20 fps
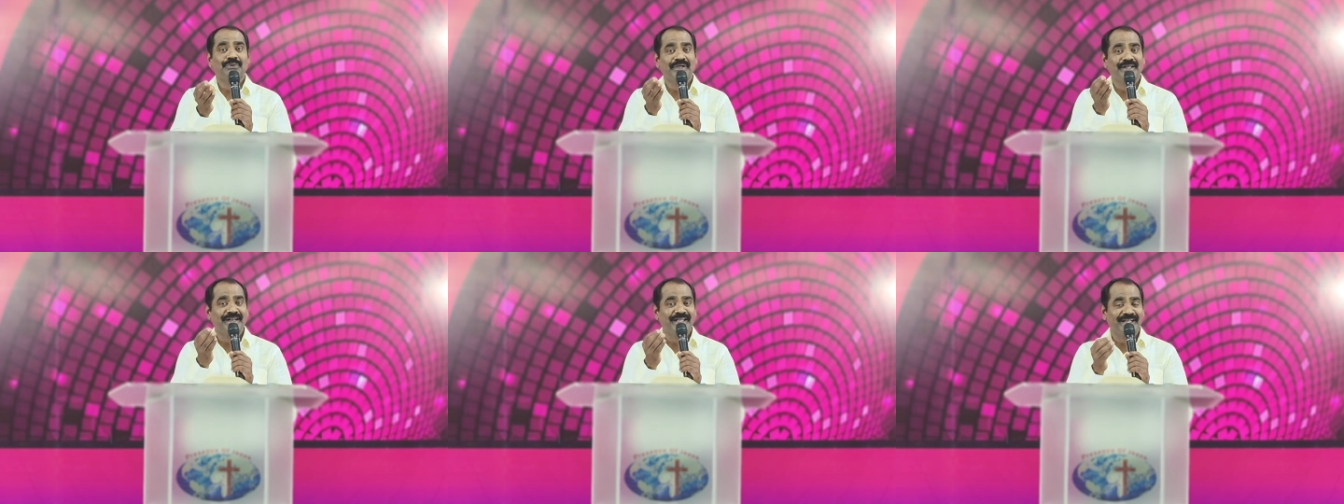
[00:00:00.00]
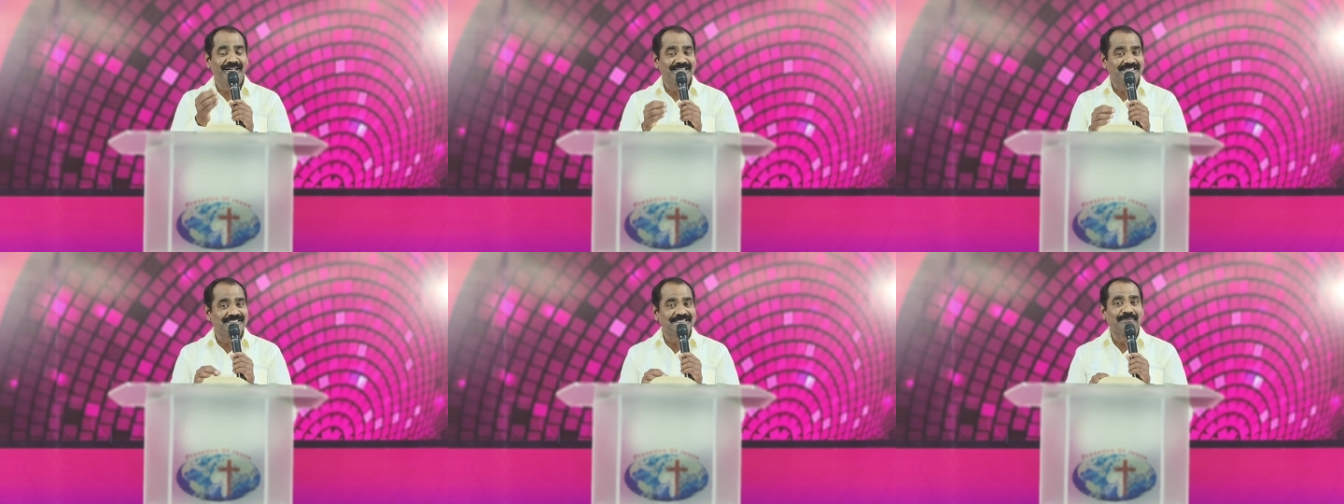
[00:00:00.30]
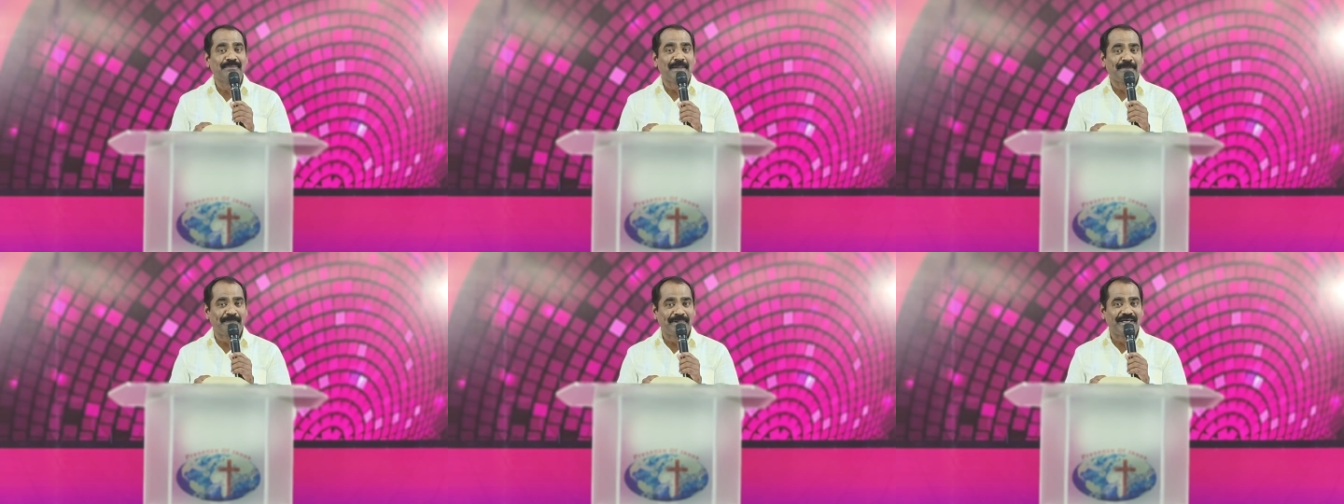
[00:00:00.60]
கூட நீங்கள்
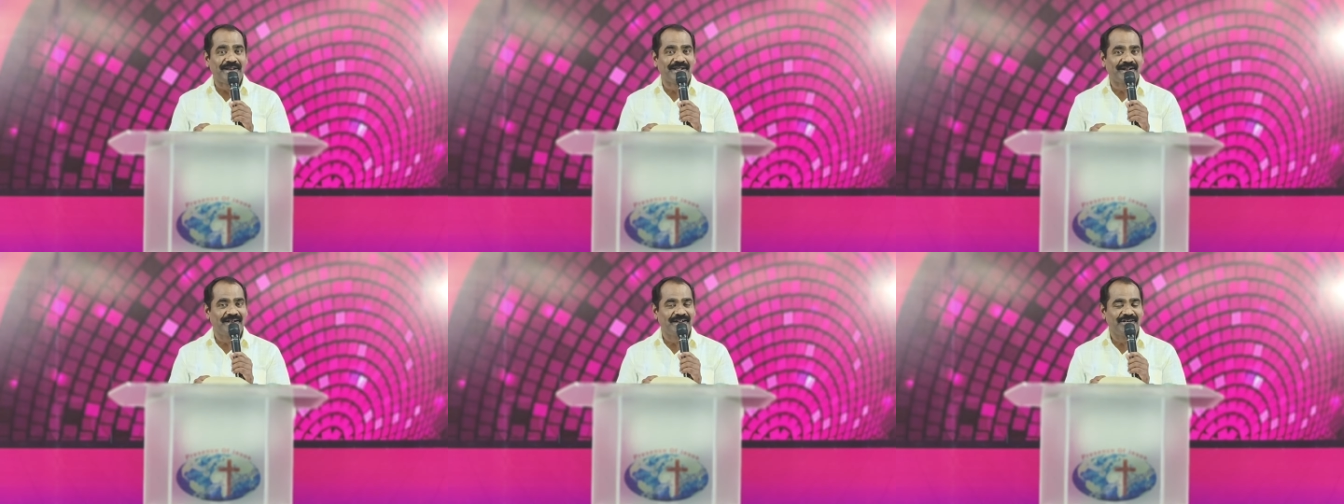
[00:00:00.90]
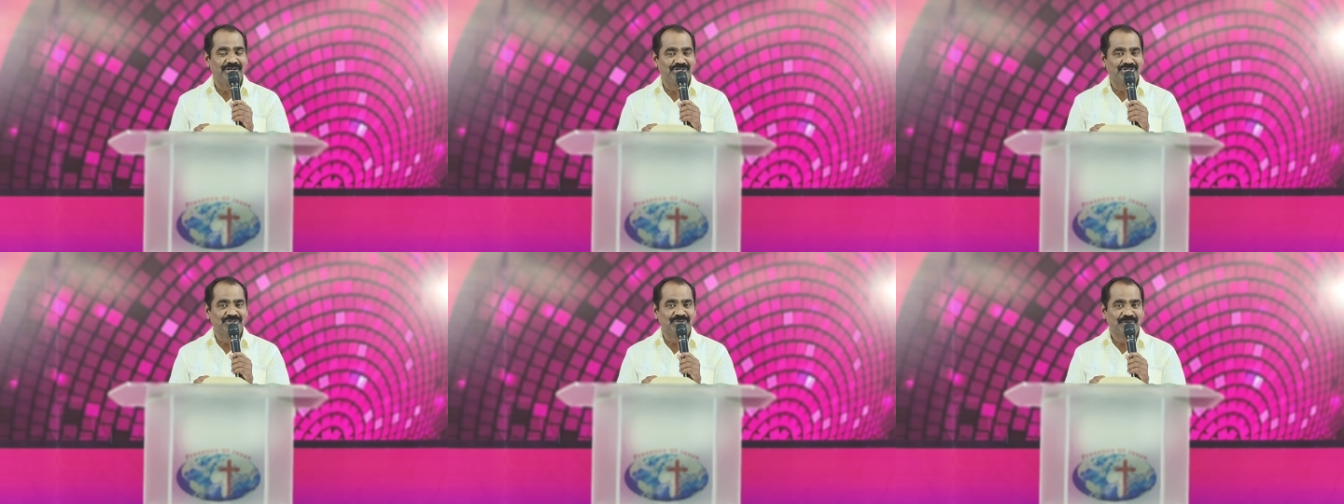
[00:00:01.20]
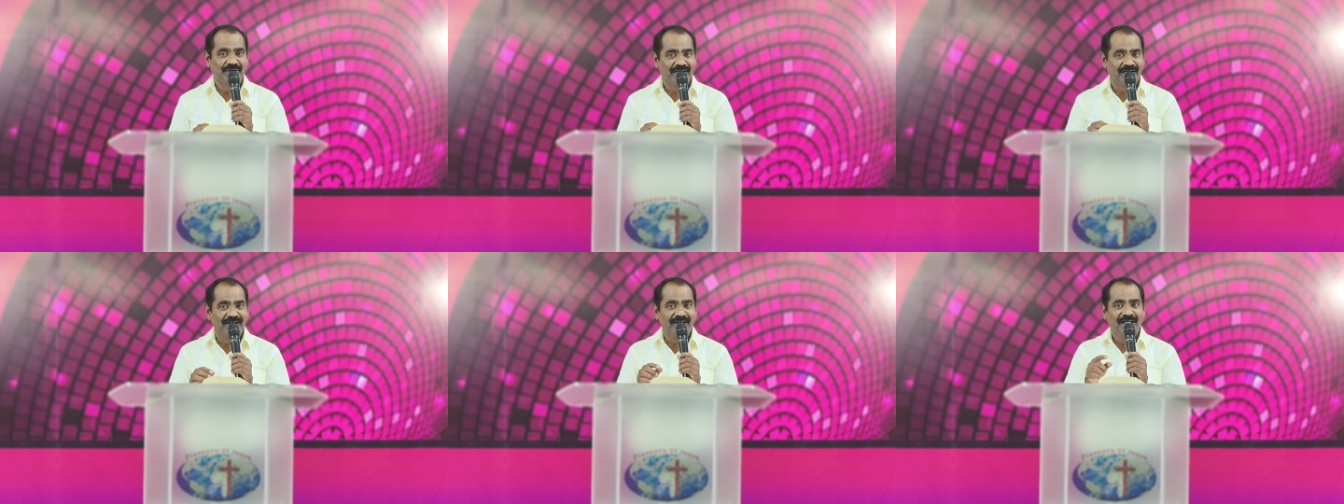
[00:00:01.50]
ஜபிப்பீர்கள் என்று
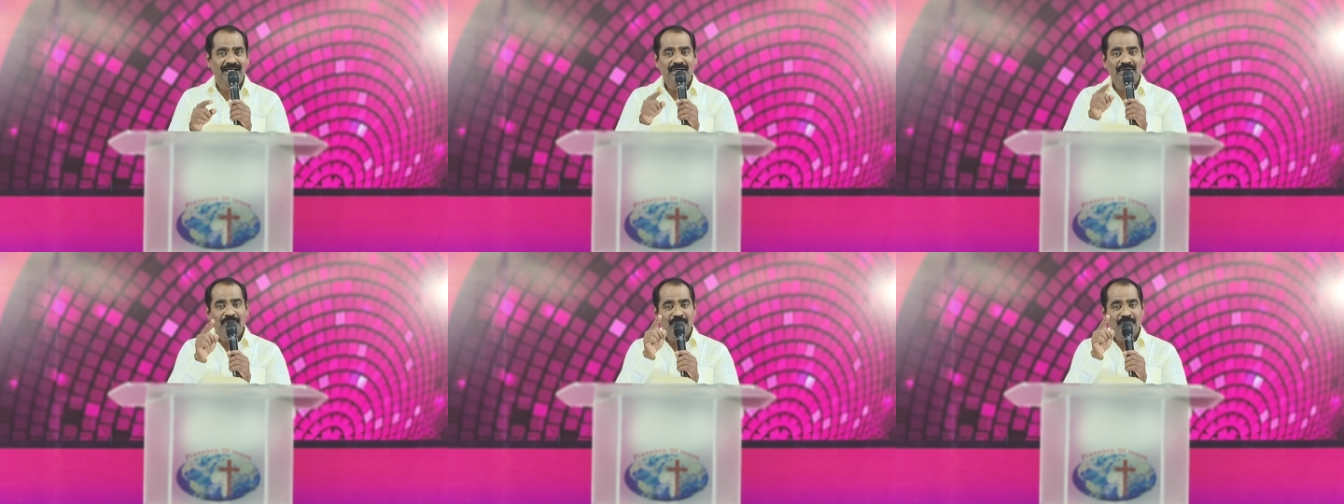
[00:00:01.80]
சொன்னால்